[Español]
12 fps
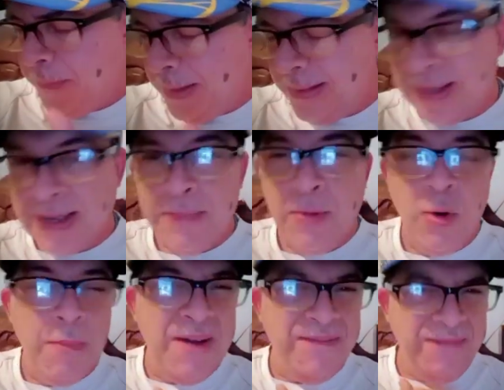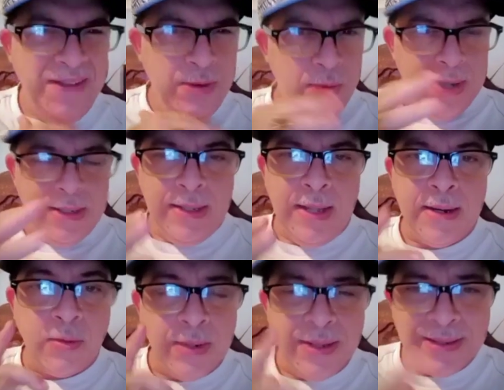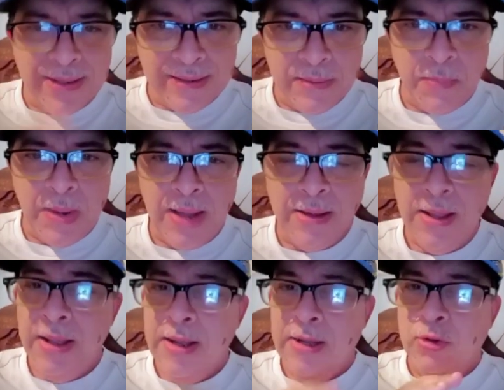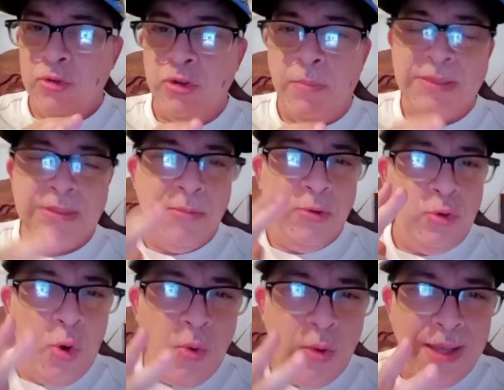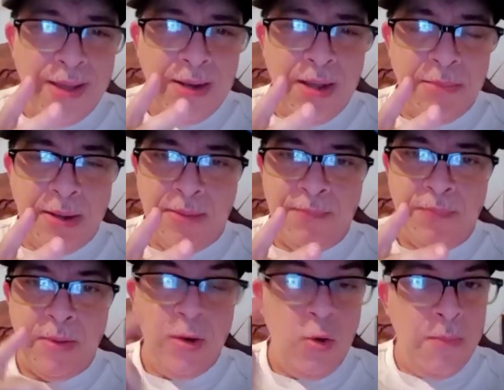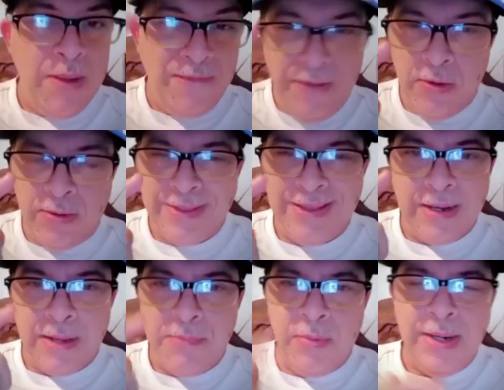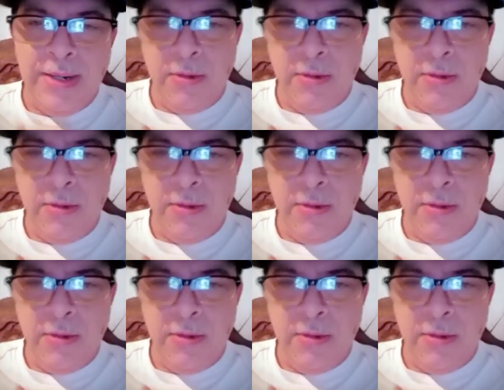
indicamos lo más fijo del día. Recuerden que en ese plan nosotros pasamos dos jugadas nada más. Lo más fijo que tiene Capulina